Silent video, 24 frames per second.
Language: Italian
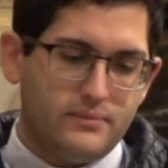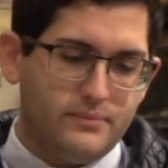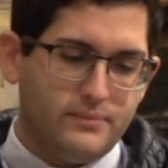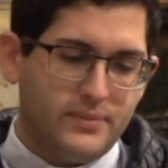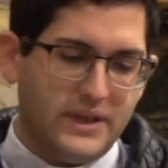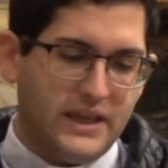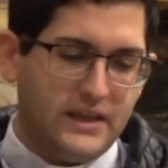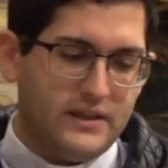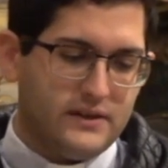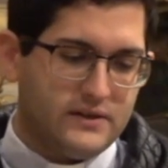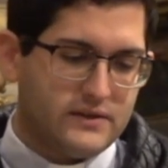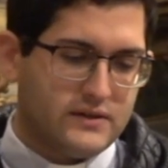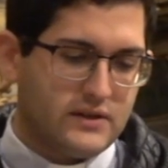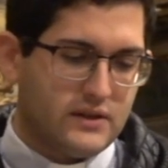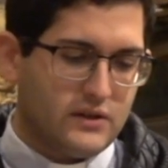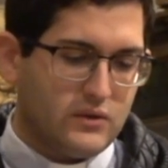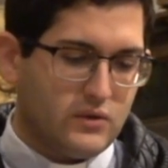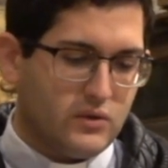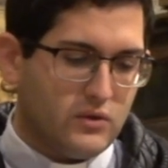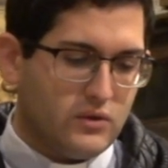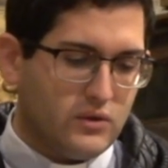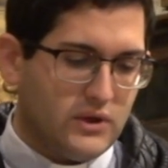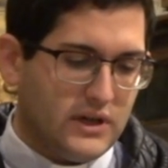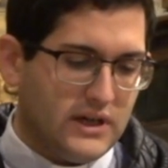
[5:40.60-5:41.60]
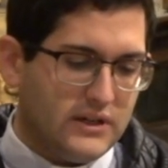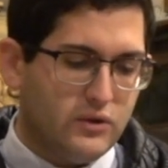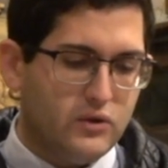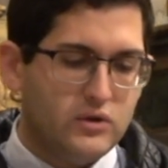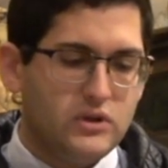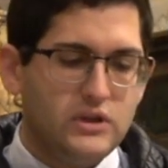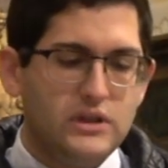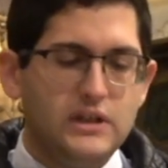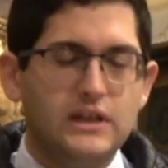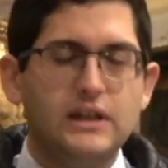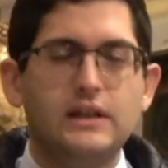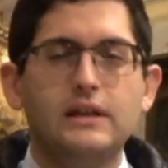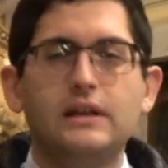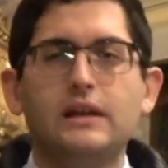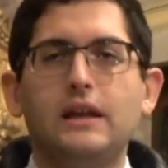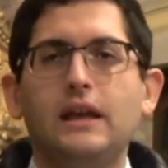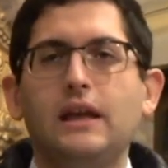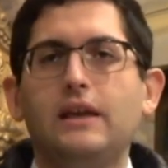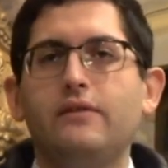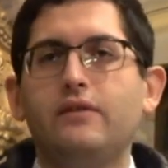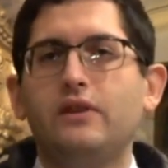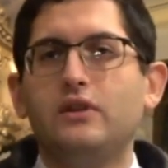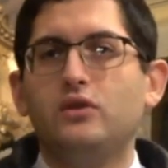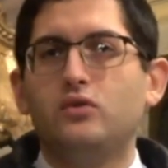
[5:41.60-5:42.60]
pensano ad ogni
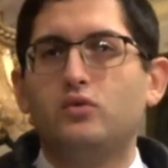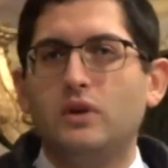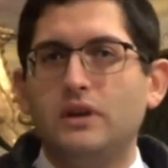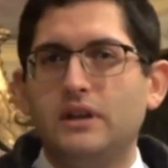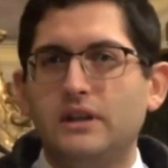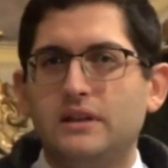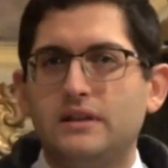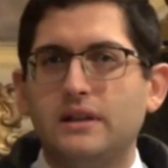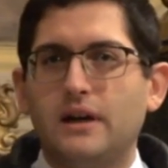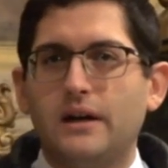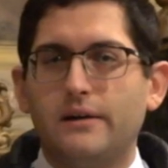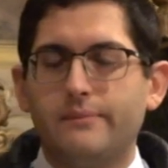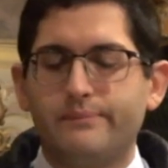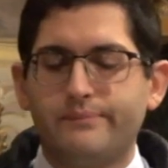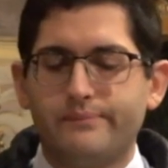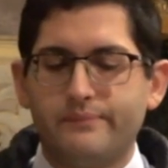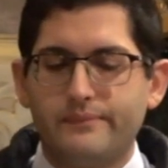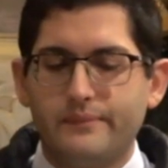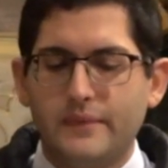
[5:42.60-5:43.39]
eventualità,